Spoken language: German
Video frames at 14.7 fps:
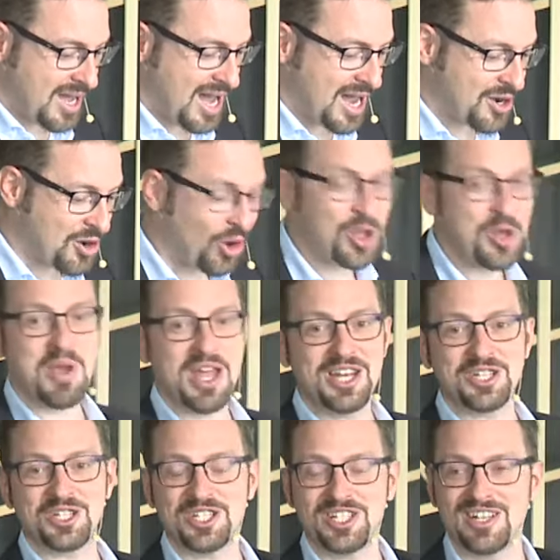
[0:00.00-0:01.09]
Ein neuer
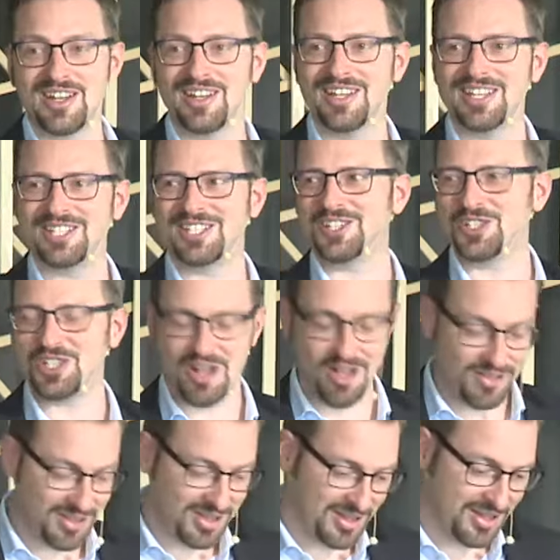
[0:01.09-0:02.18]
Mensch ist
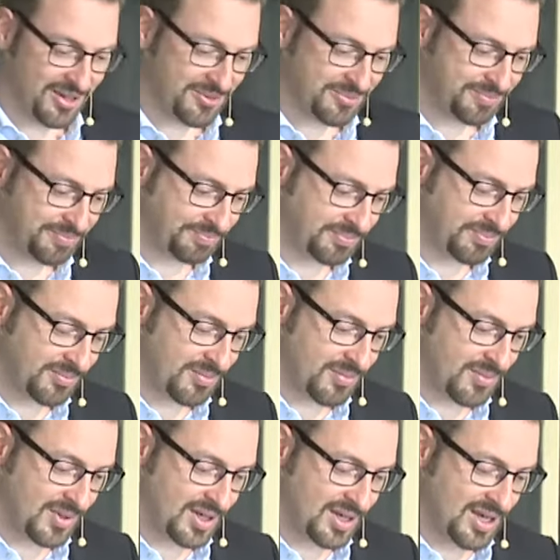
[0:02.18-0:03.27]
entstanden.
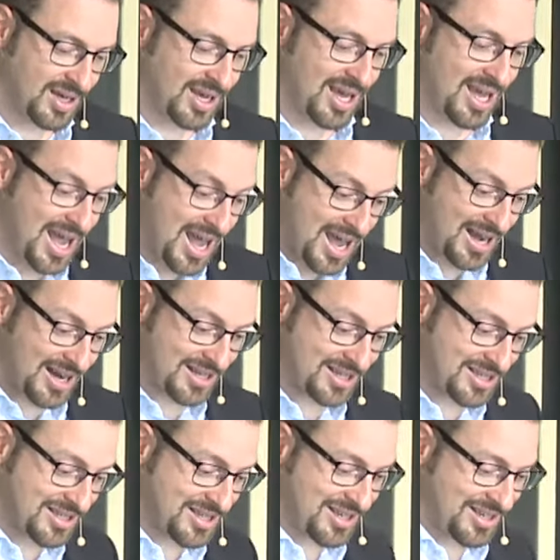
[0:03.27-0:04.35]
Er
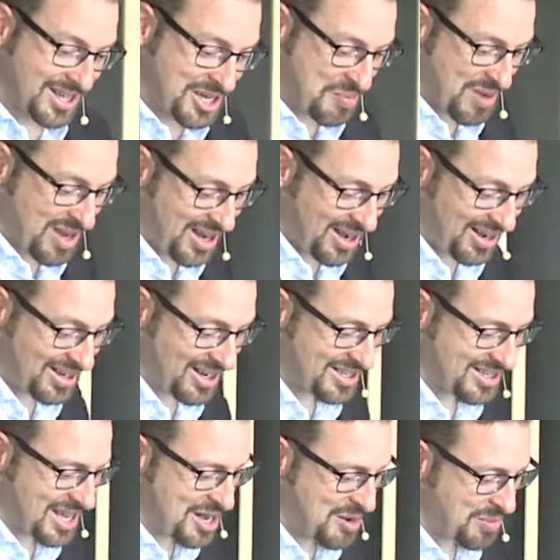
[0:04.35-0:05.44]
ist nicht mehr
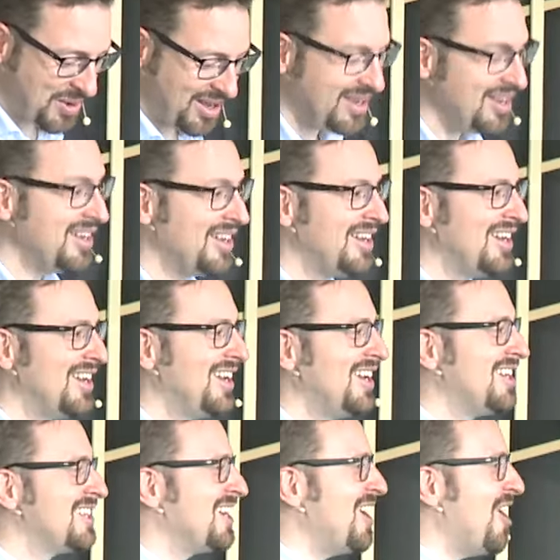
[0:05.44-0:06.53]
derselbe.
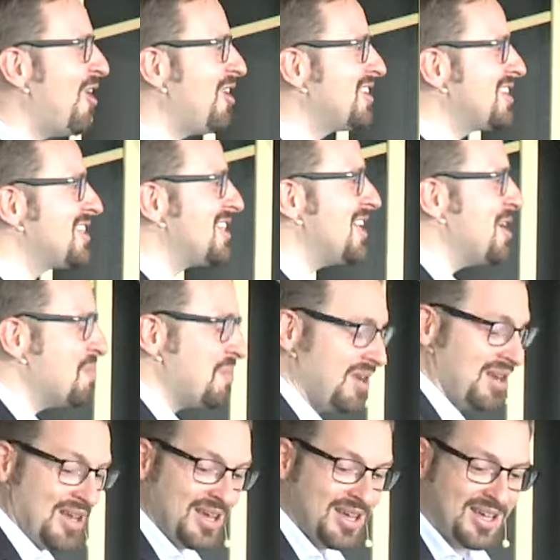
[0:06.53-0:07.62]
Sein altes
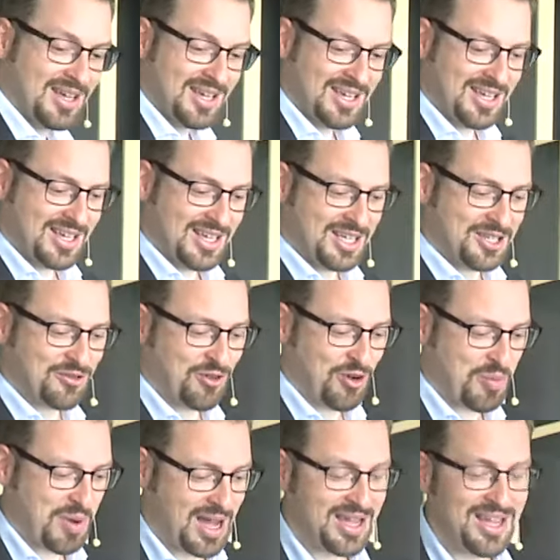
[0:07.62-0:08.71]
Leben ist
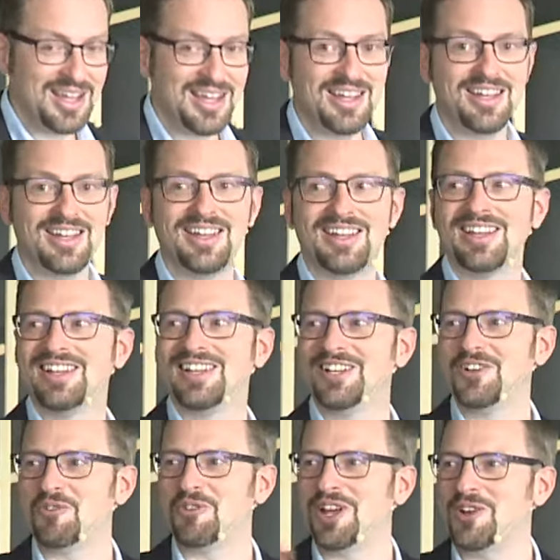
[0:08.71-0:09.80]
vorbei
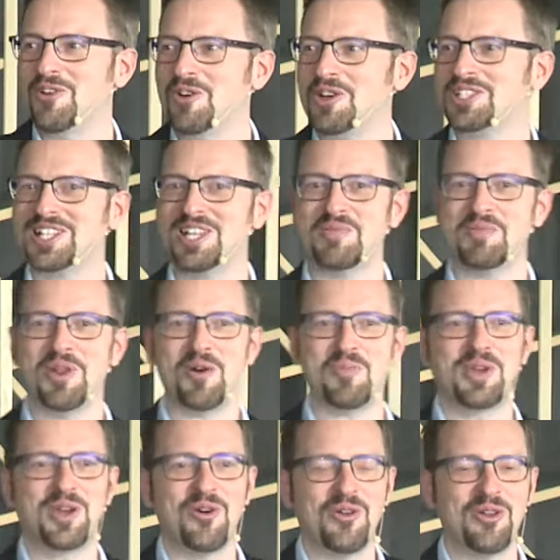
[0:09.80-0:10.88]
und ein neues Leben hat
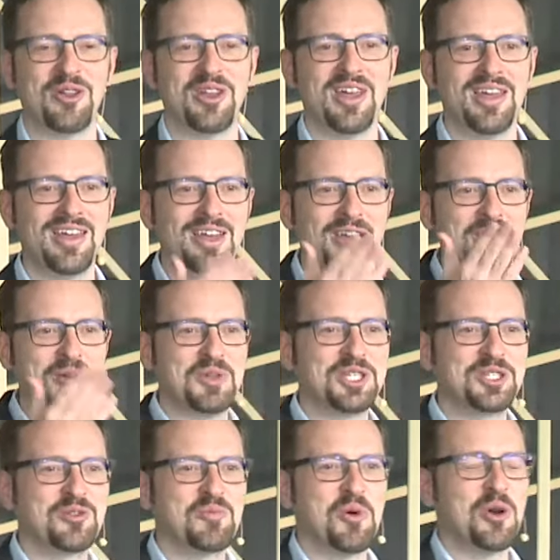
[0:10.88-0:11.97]
begonnen
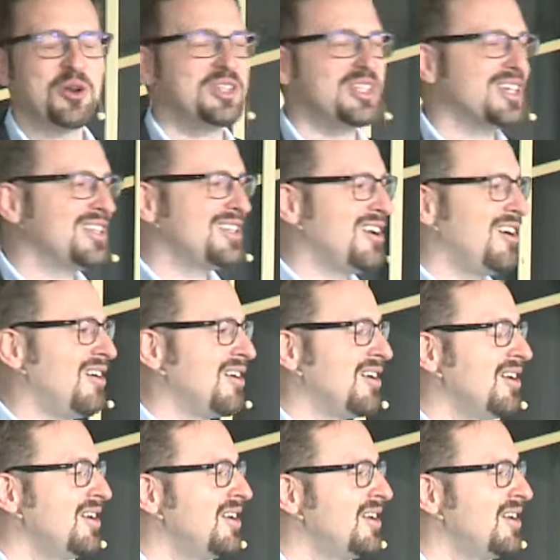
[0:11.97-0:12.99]
bis zum heutigen Tag.